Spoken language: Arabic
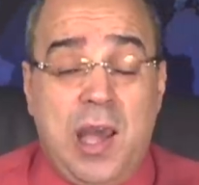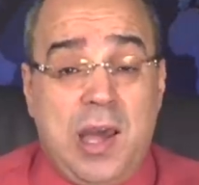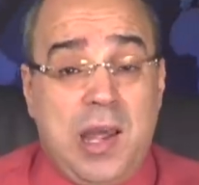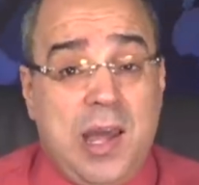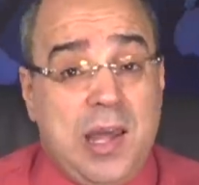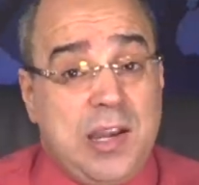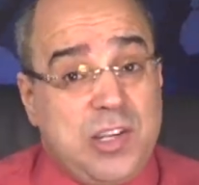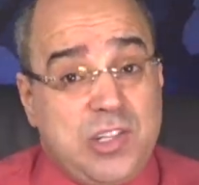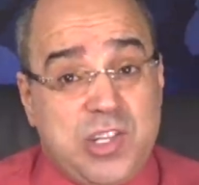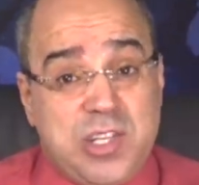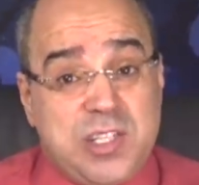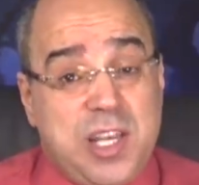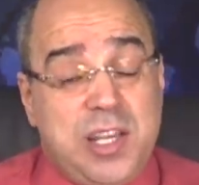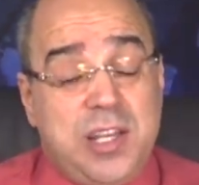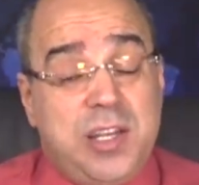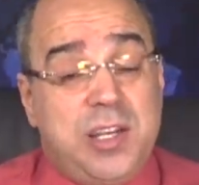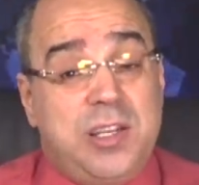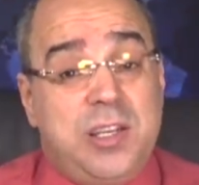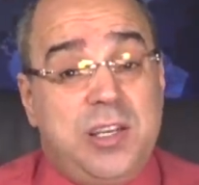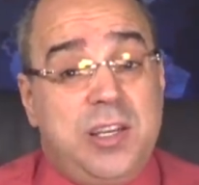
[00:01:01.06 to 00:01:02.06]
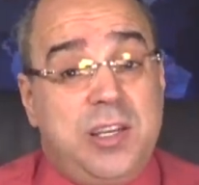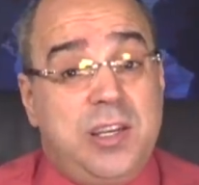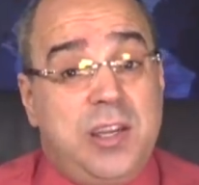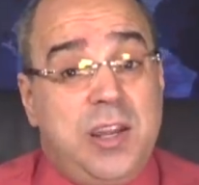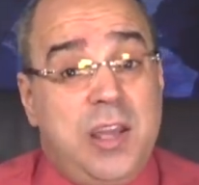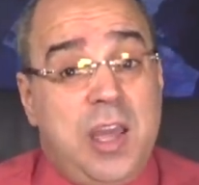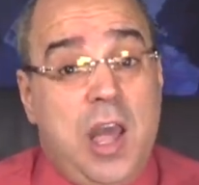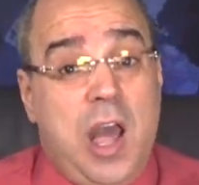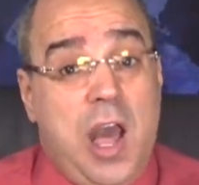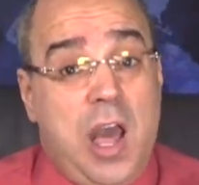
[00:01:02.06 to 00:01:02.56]
على
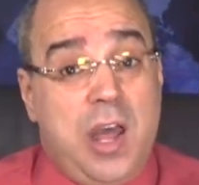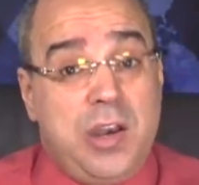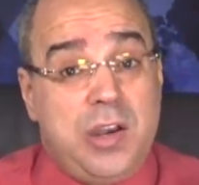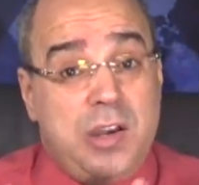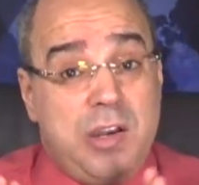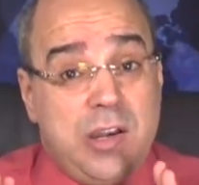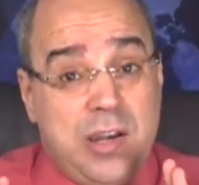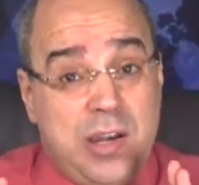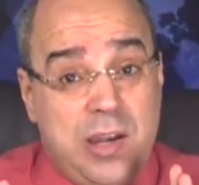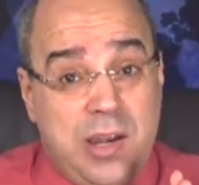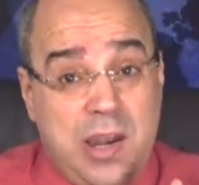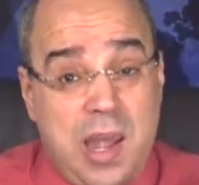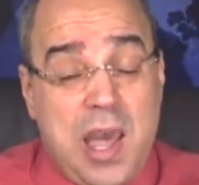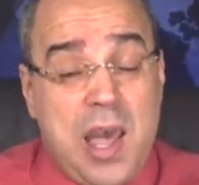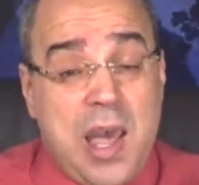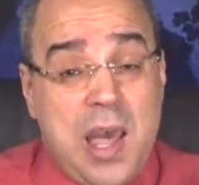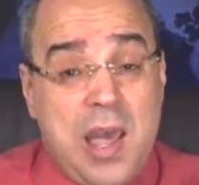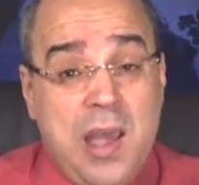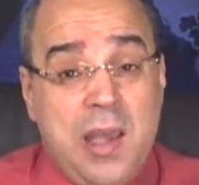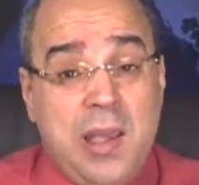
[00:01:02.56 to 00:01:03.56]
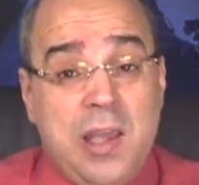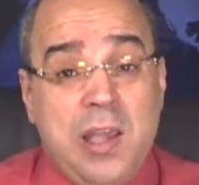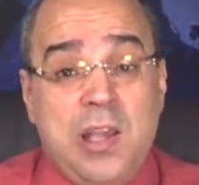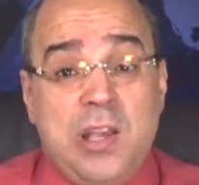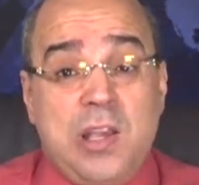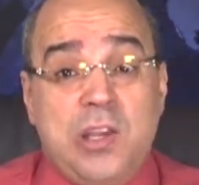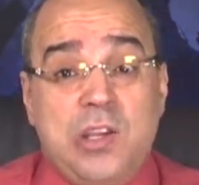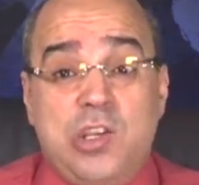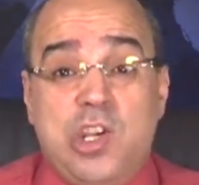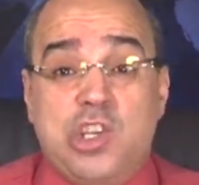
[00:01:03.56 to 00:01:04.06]
الجزائريين ان لا
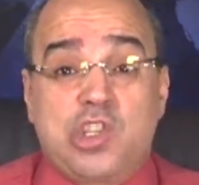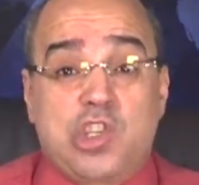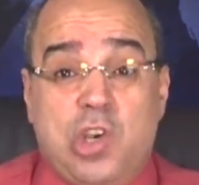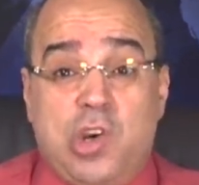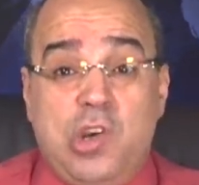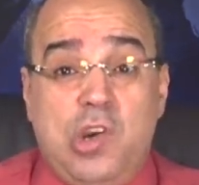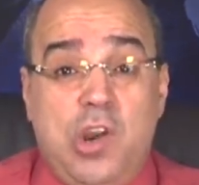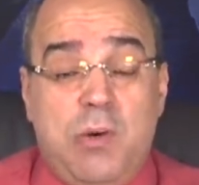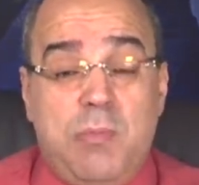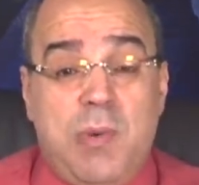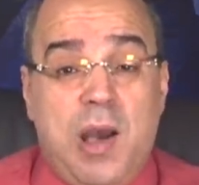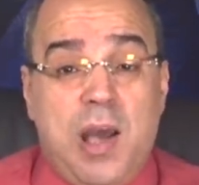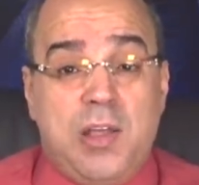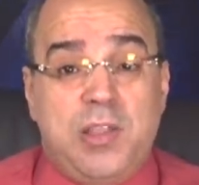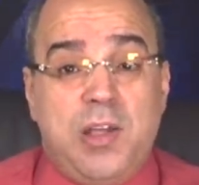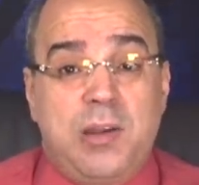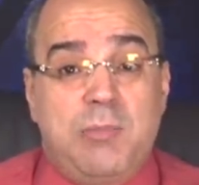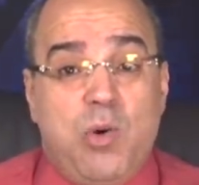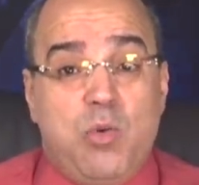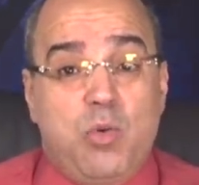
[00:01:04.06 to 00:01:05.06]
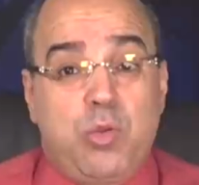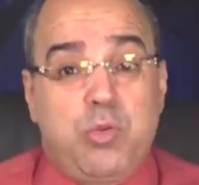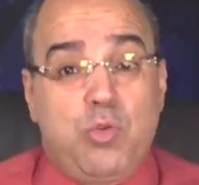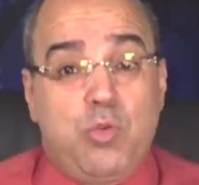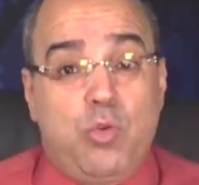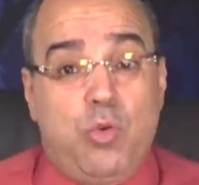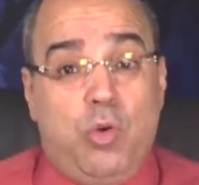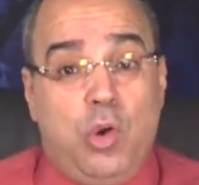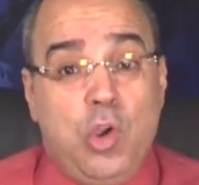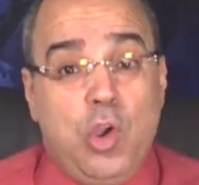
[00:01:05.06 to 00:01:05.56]
يشغلهم هذا
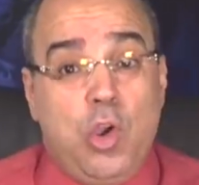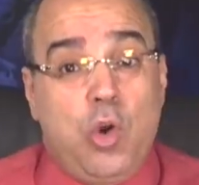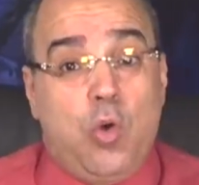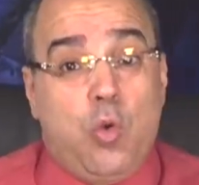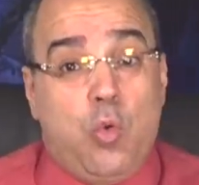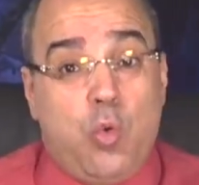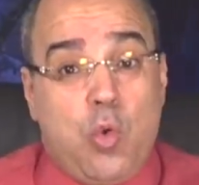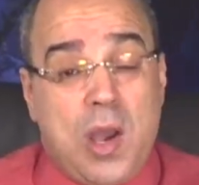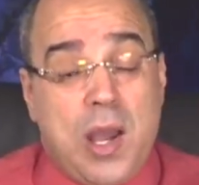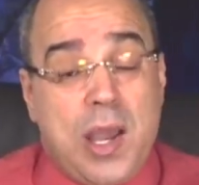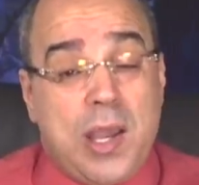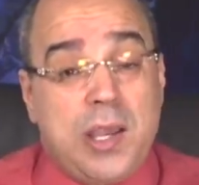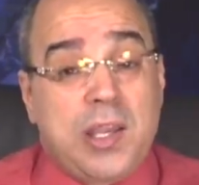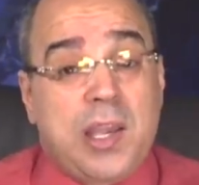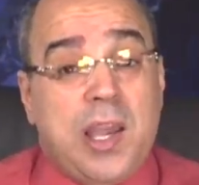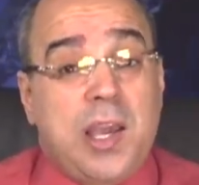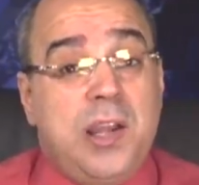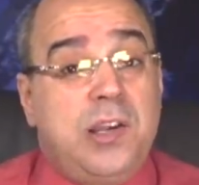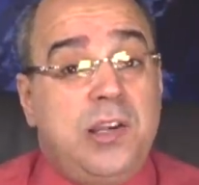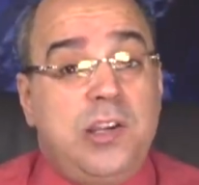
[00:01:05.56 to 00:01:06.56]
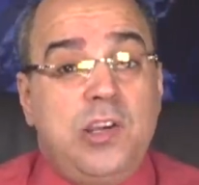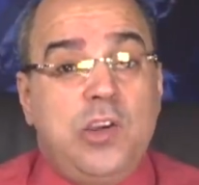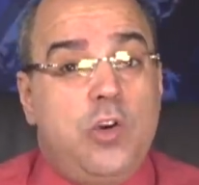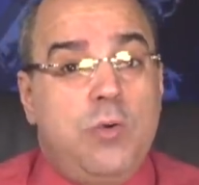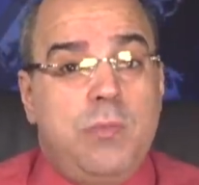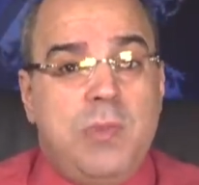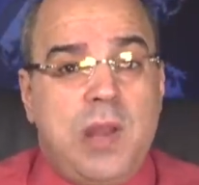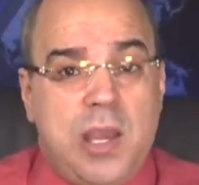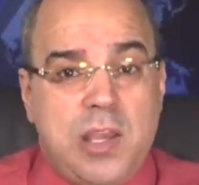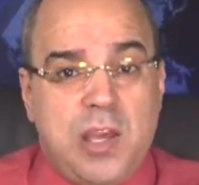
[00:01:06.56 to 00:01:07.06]
الموضوع
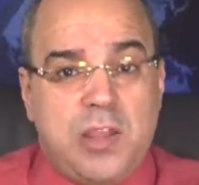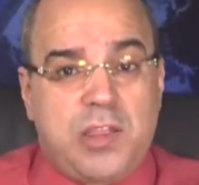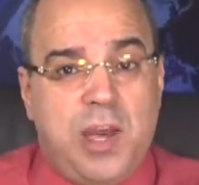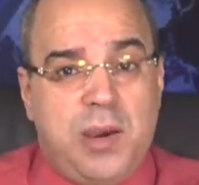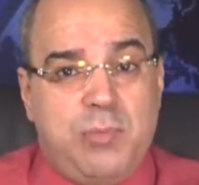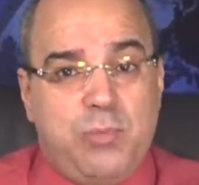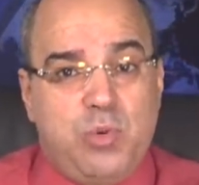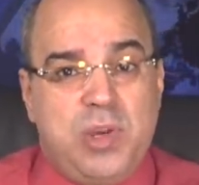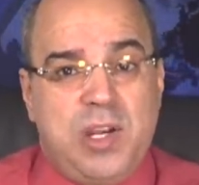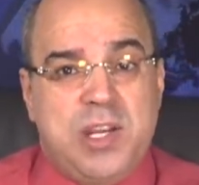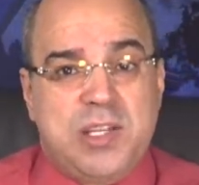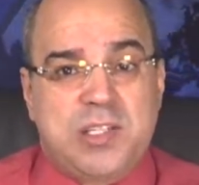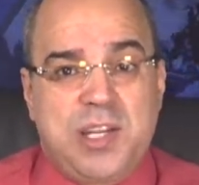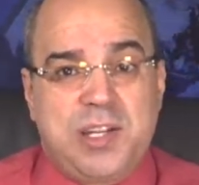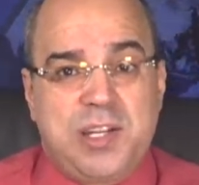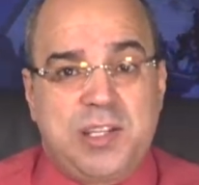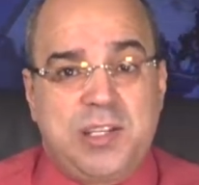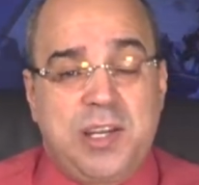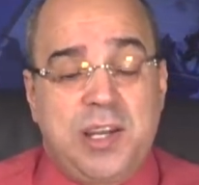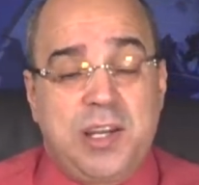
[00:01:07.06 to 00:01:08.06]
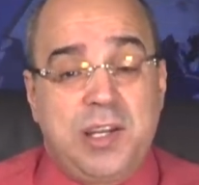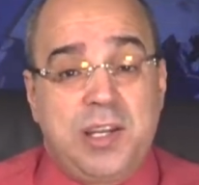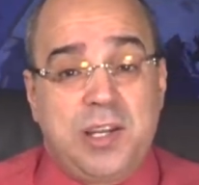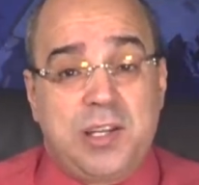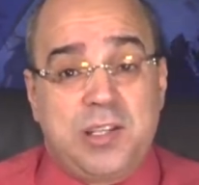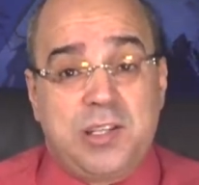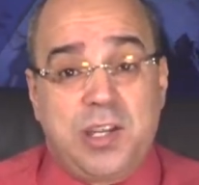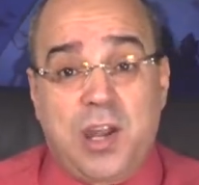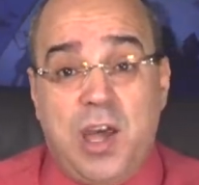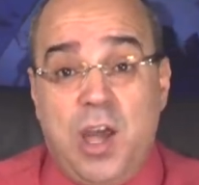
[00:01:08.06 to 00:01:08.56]
ويخليهم لا يذهبوا الى صناديق
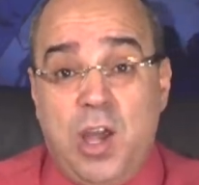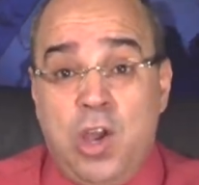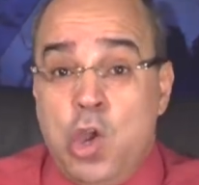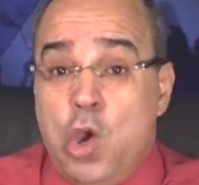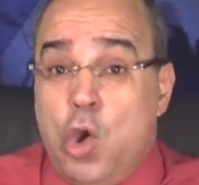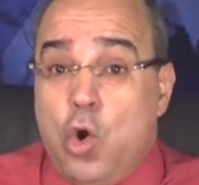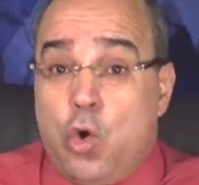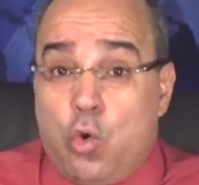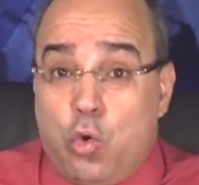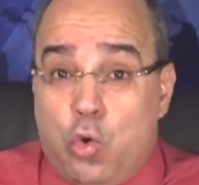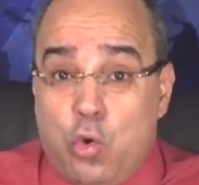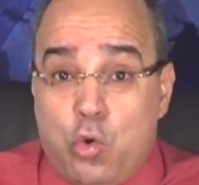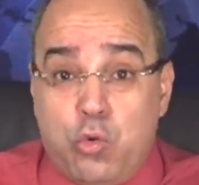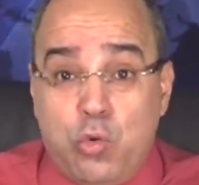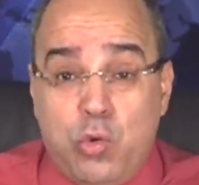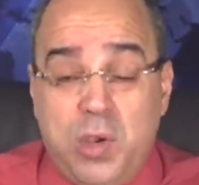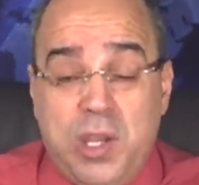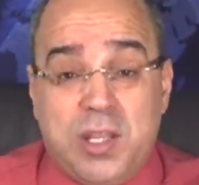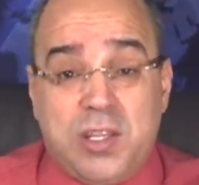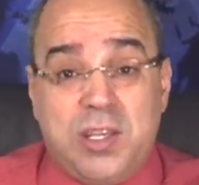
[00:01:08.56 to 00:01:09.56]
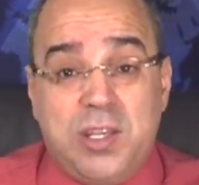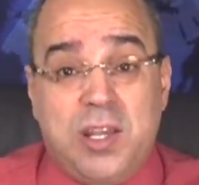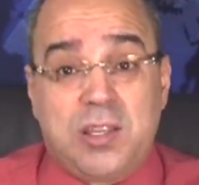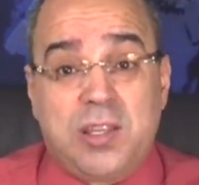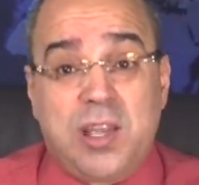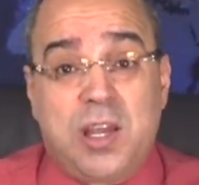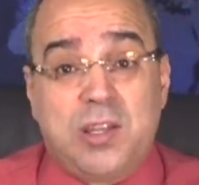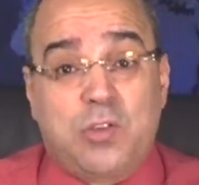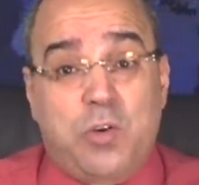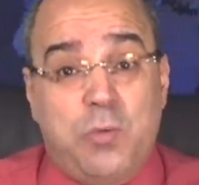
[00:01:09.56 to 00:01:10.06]
الاقتراع خذوا
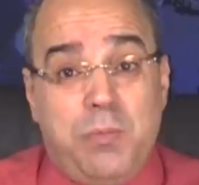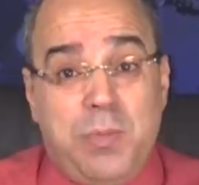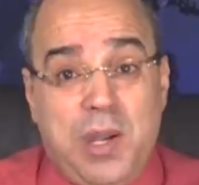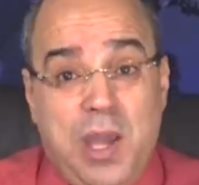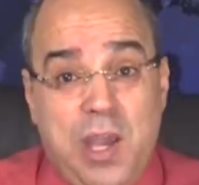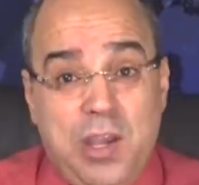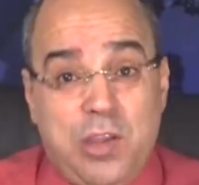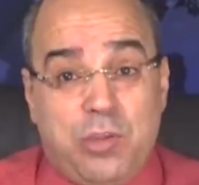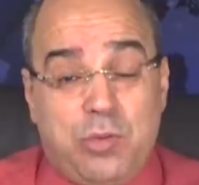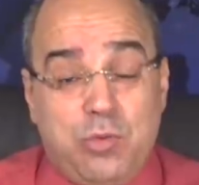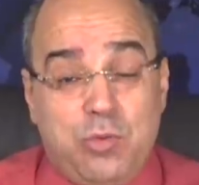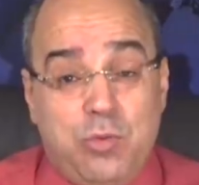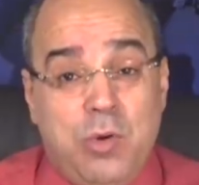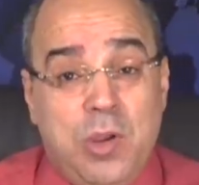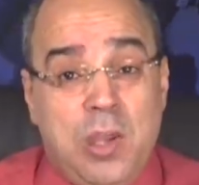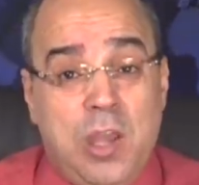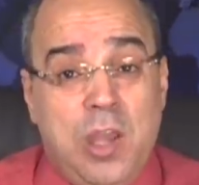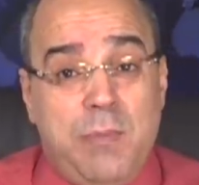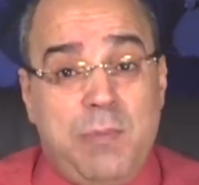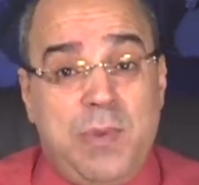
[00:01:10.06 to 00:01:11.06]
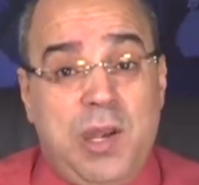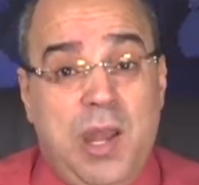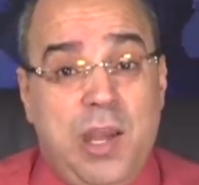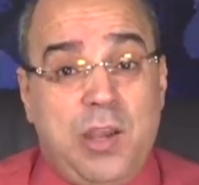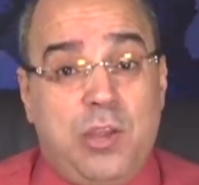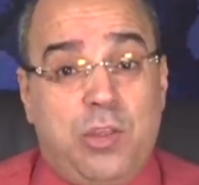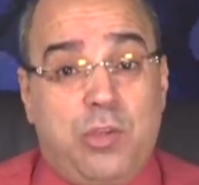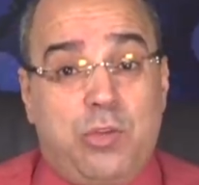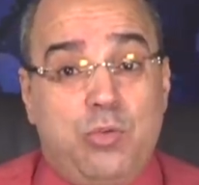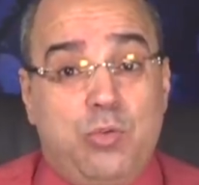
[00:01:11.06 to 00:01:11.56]
احتياطاتكم من حيث من
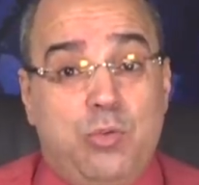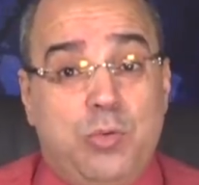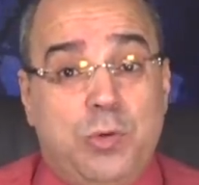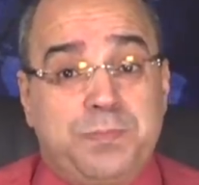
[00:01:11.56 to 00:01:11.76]
حيث